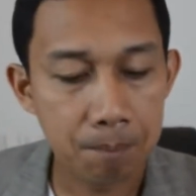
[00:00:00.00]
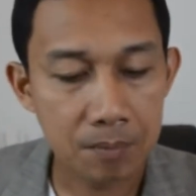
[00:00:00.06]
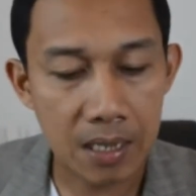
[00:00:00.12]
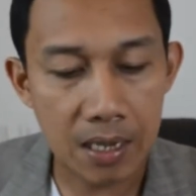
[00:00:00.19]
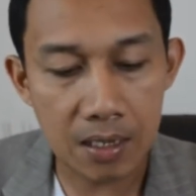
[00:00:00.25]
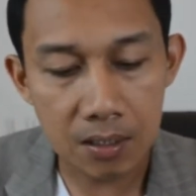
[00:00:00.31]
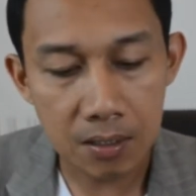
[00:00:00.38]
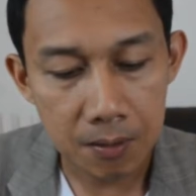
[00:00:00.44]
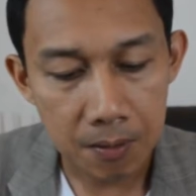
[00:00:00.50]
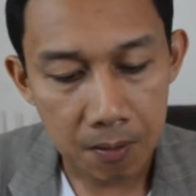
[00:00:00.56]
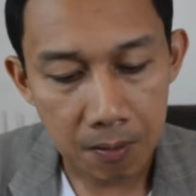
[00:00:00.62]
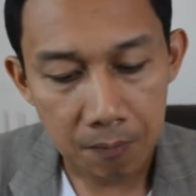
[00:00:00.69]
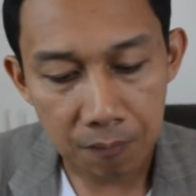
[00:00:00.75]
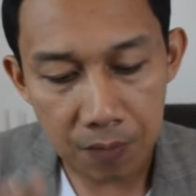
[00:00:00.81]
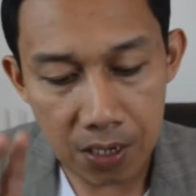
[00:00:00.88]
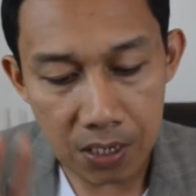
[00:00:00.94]
Okay,
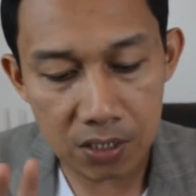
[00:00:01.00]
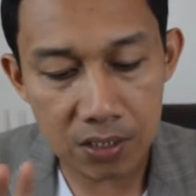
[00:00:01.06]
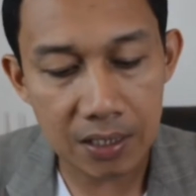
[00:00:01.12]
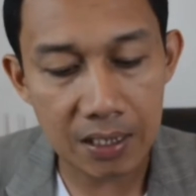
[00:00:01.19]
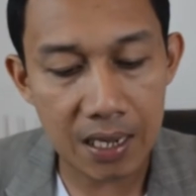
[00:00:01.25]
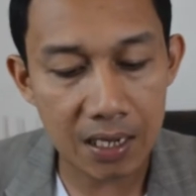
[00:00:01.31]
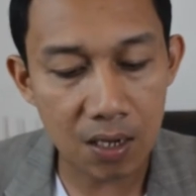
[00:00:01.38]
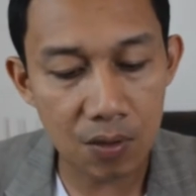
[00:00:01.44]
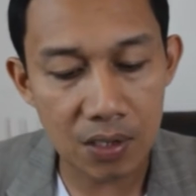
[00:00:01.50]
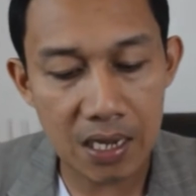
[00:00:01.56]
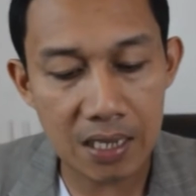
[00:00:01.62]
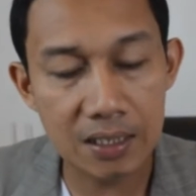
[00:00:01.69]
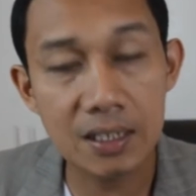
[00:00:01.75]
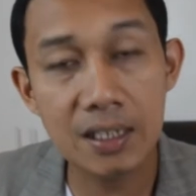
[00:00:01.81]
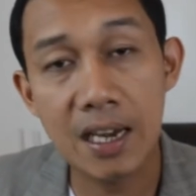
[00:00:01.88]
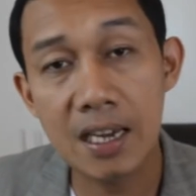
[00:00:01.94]
first na gagawin
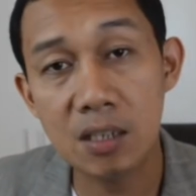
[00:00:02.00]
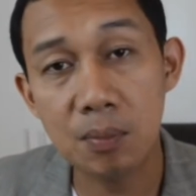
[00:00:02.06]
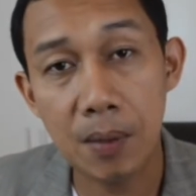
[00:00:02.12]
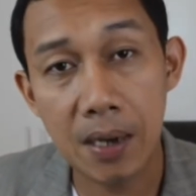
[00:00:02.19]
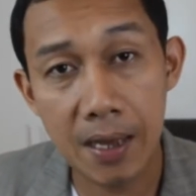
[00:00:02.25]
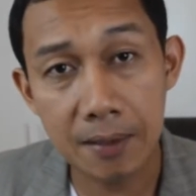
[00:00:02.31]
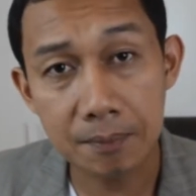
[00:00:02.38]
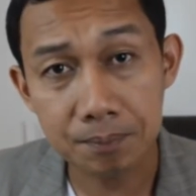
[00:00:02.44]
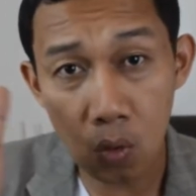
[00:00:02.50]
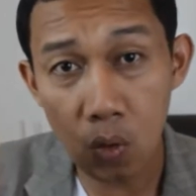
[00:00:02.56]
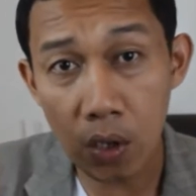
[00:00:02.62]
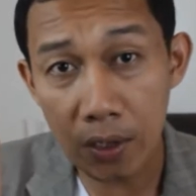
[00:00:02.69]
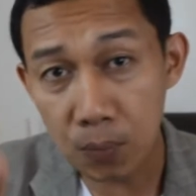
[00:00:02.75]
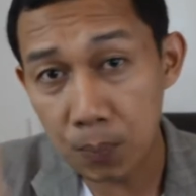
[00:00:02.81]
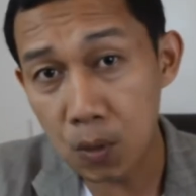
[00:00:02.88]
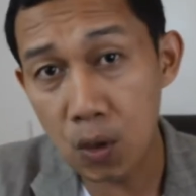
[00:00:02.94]
natin guys pala, kung
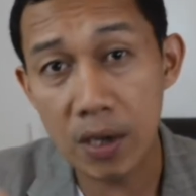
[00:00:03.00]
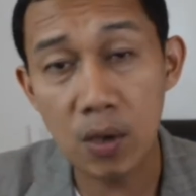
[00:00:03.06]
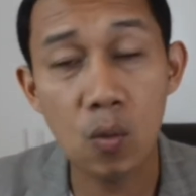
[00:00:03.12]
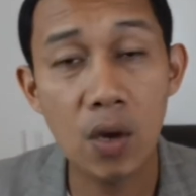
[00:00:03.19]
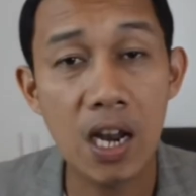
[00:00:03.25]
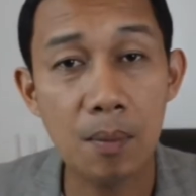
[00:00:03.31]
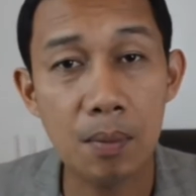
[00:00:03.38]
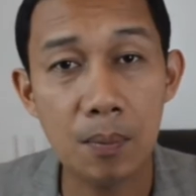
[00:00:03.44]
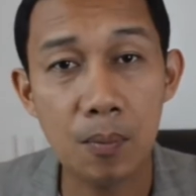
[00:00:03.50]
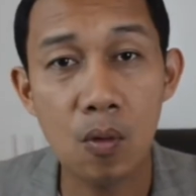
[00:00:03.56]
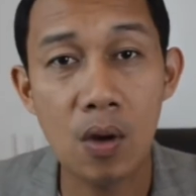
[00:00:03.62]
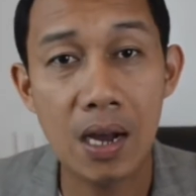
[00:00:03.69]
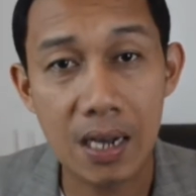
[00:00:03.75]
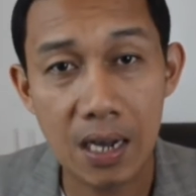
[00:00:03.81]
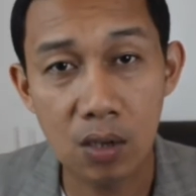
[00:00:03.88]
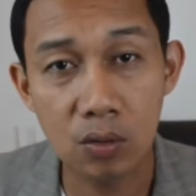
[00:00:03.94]
kayo po ay wala pa
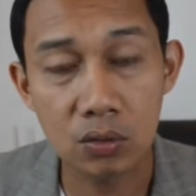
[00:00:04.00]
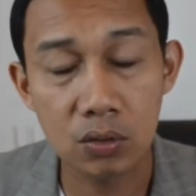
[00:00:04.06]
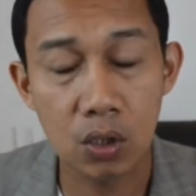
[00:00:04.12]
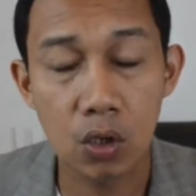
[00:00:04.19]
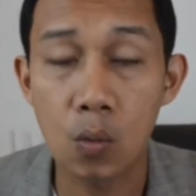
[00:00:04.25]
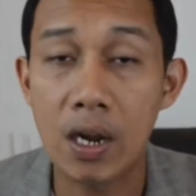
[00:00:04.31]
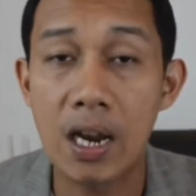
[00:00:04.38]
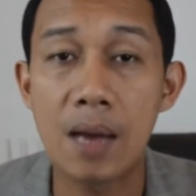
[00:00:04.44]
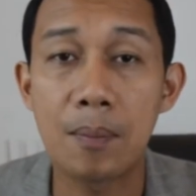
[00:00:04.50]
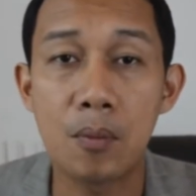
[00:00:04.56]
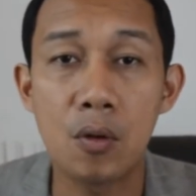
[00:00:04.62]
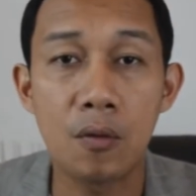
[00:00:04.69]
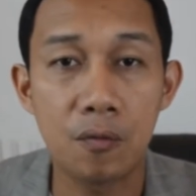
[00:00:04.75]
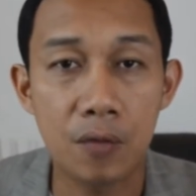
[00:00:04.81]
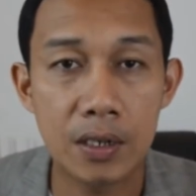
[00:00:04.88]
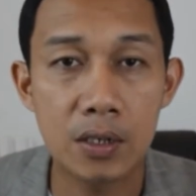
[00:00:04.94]
pong account or wala
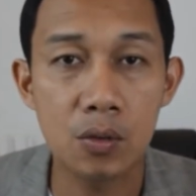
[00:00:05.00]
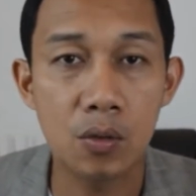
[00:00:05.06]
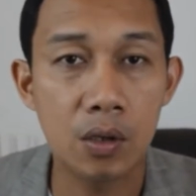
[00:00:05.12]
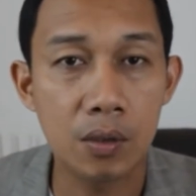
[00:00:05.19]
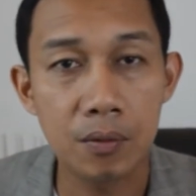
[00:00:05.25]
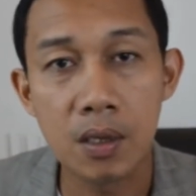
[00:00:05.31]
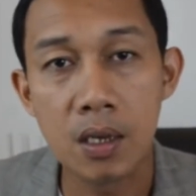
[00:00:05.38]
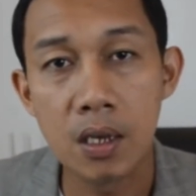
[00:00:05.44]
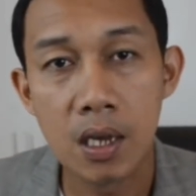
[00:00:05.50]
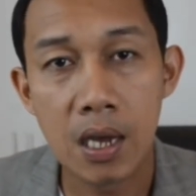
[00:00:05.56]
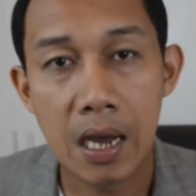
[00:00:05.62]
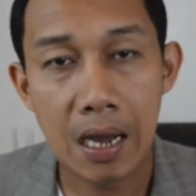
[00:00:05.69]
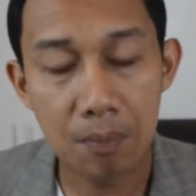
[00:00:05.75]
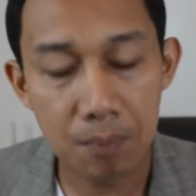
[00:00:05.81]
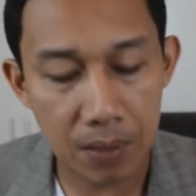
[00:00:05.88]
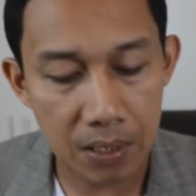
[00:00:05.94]
pong fan yung
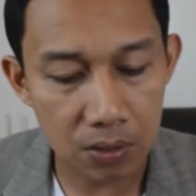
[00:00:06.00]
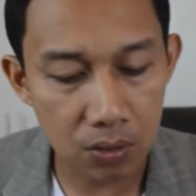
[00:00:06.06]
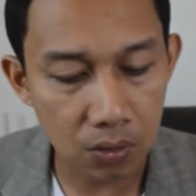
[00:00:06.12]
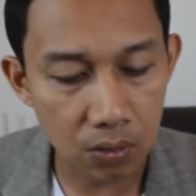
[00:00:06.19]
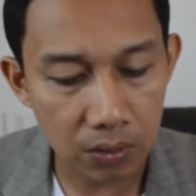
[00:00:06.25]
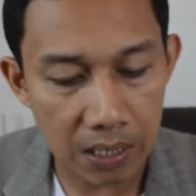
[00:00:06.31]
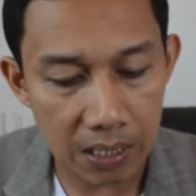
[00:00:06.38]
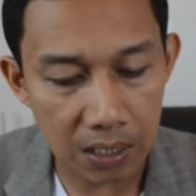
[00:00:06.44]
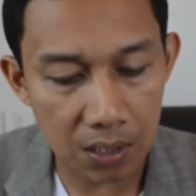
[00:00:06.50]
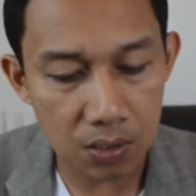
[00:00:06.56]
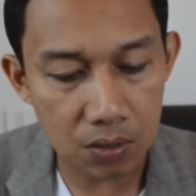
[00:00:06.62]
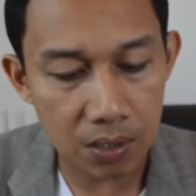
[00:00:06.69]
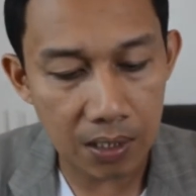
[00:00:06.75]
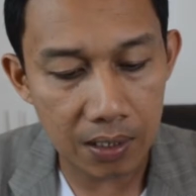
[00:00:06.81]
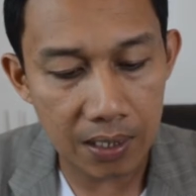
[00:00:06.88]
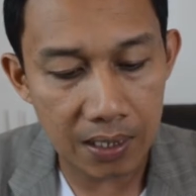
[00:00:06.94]
Abra nyo, gagawin
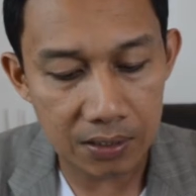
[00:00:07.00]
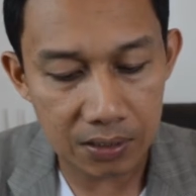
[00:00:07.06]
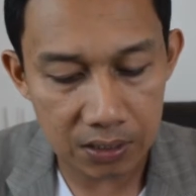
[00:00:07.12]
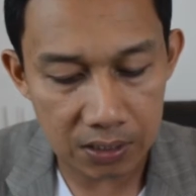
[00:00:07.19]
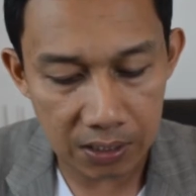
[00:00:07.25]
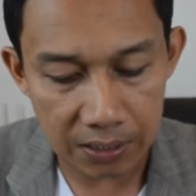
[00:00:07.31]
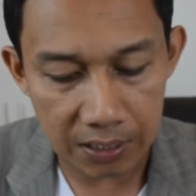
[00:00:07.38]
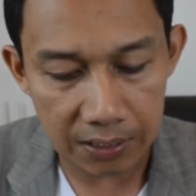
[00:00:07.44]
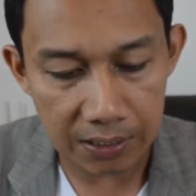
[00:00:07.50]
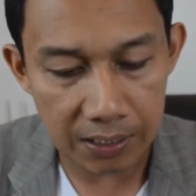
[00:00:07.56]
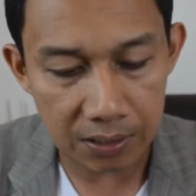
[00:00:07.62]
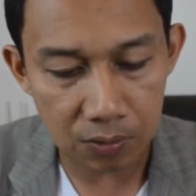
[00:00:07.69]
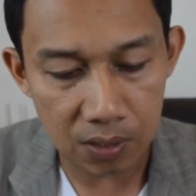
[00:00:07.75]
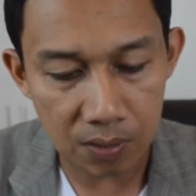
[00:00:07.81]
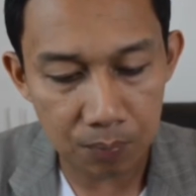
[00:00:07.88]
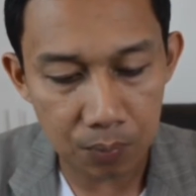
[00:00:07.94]
nyo lang guys is
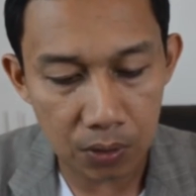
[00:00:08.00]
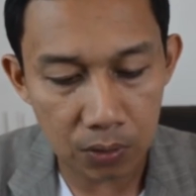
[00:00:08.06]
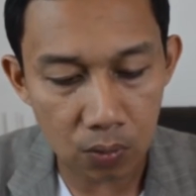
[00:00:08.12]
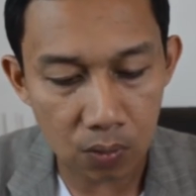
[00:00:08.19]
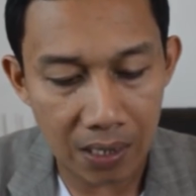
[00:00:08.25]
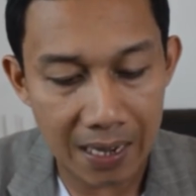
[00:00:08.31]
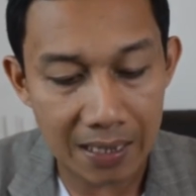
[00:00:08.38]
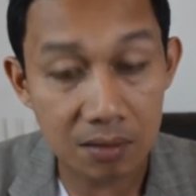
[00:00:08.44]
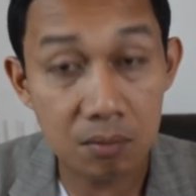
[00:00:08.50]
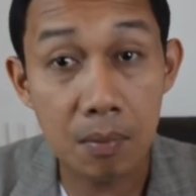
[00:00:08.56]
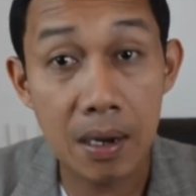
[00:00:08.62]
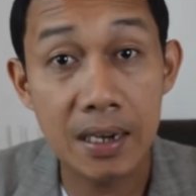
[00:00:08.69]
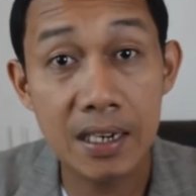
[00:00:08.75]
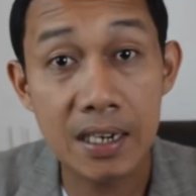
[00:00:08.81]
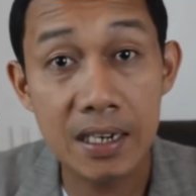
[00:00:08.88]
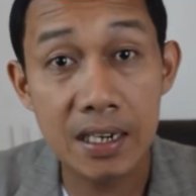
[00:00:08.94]
i-click nyo lang po itong add
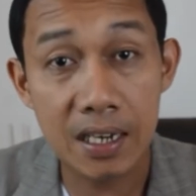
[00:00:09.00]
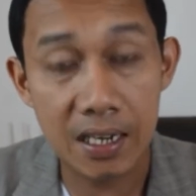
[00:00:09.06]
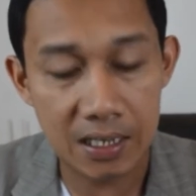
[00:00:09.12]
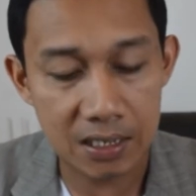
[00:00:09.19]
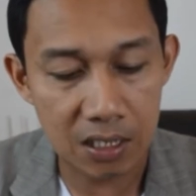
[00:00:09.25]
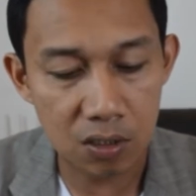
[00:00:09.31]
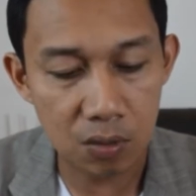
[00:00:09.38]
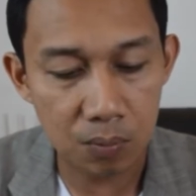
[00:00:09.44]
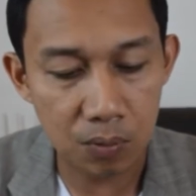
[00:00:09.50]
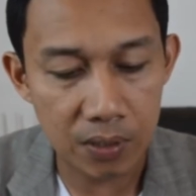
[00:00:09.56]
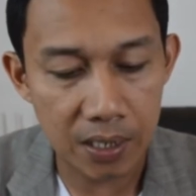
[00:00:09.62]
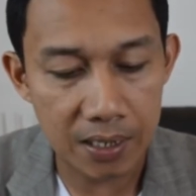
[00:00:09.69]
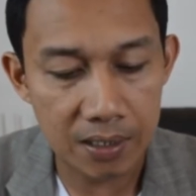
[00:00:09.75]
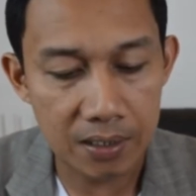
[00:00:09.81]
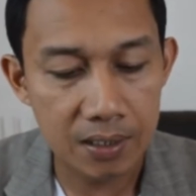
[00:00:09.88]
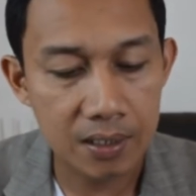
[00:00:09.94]
money, nakikita nyo po
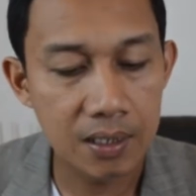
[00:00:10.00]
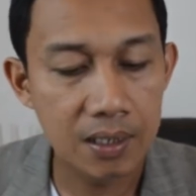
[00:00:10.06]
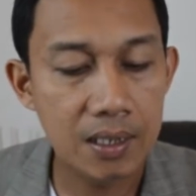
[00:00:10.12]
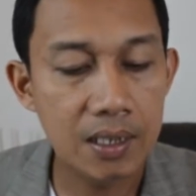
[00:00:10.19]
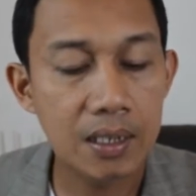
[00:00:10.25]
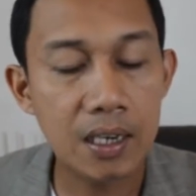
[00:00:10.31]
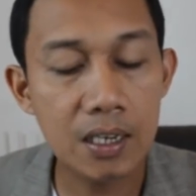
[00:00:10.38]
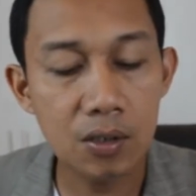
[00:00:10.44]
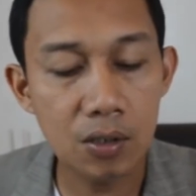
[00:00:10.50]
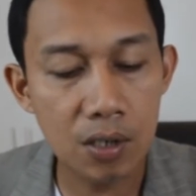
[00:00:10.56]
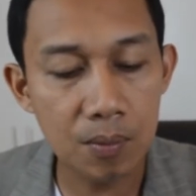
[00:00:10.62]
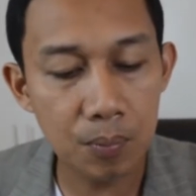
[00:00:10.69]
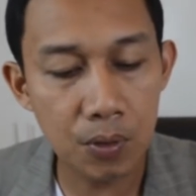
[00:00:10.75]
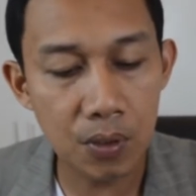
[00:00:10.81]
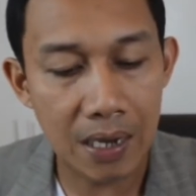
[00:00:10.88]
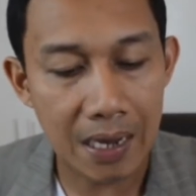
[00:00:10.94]
yan click
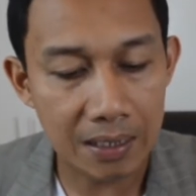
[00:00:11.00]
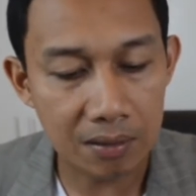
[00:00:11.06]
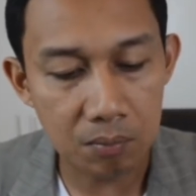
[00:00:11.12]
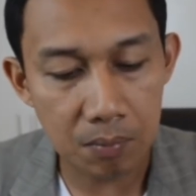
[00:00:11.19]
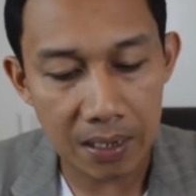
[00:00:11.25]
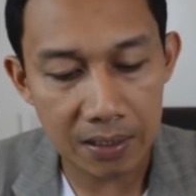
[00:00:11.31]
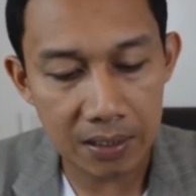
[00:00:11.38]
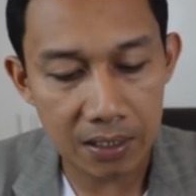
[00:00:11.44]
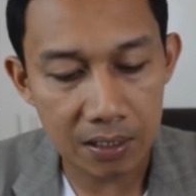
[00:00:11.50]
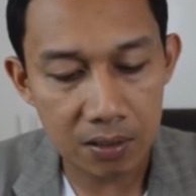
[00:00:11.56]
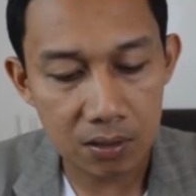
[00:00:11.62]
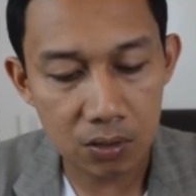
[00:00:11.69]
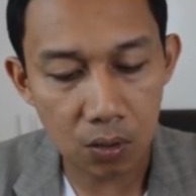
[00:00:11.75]
nyo lang po yung add money.